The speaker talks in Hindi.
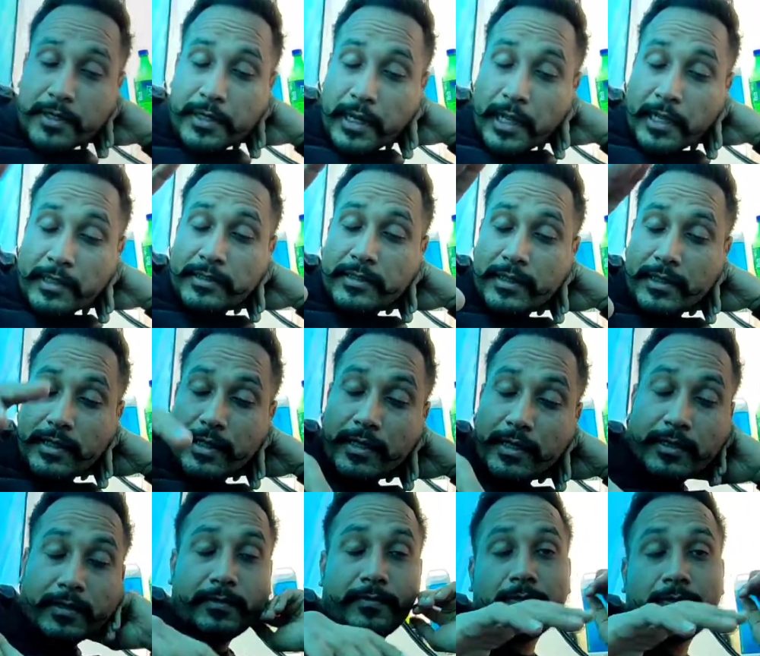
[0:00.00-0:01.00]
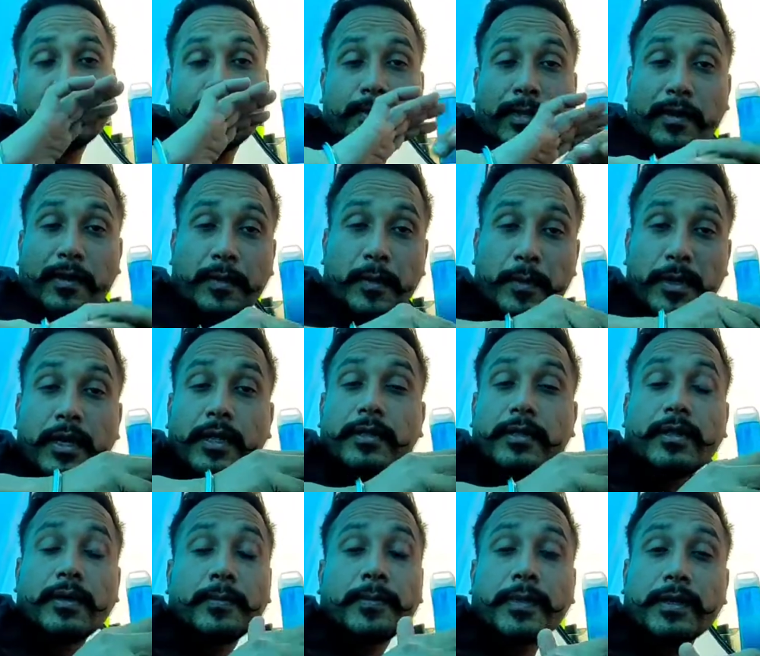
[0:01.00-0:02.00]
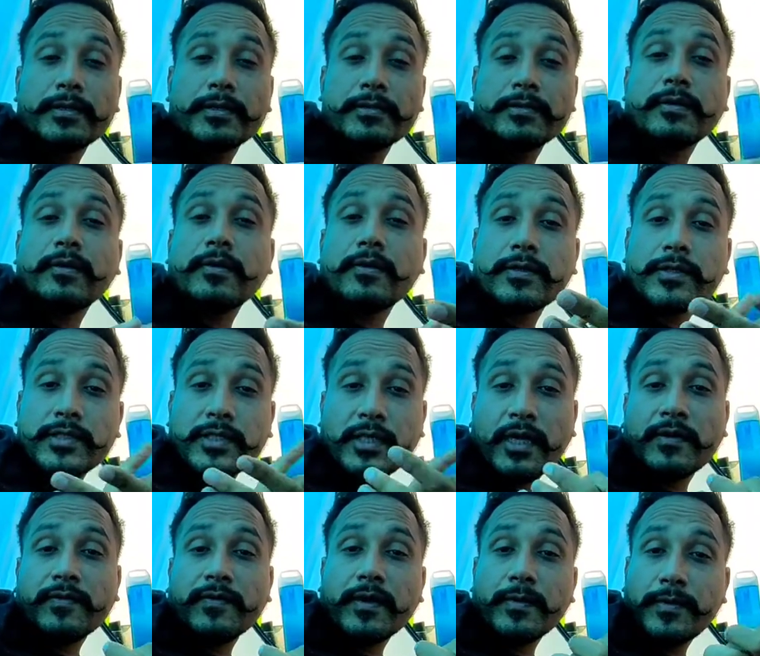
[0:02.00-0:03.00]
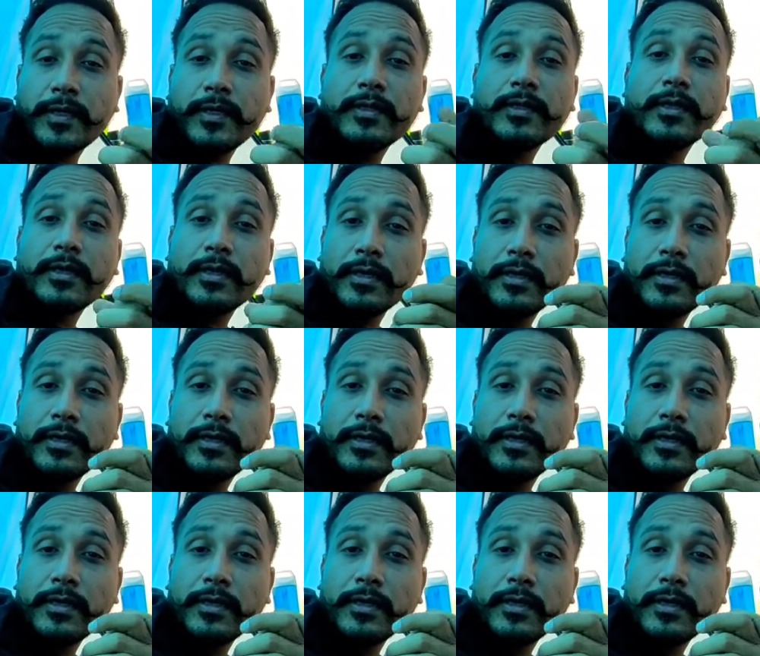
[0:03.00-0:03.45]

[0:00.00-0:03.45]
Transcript: रेस्ट कर ले फिर बाद में बनाते हैं पास्ता और चाय वाय पीते